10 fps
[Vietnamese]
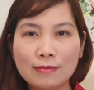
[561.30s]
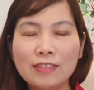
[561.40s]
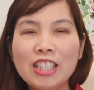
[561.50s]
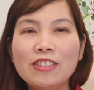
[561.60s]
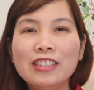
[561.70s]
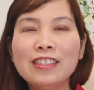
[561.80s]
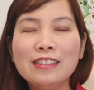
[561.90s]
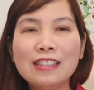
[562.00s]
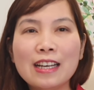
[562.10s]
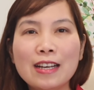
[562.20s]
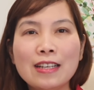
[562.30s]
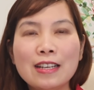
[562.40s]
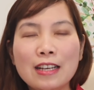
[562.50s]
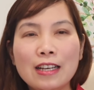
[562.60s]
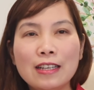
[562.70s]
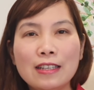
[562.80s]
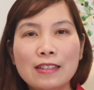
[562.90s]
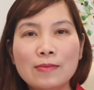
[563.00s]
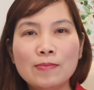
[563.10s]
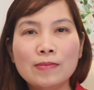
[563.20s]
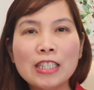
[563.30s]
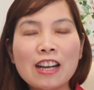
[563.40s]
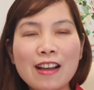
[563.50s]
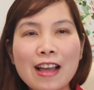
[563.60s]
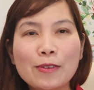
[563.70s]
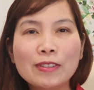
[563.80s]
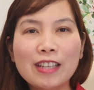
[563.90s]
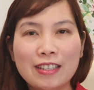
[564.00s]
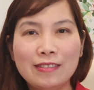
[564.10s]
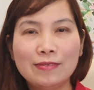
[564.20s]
ví dụ như à, à, mình có hai quốc tịch,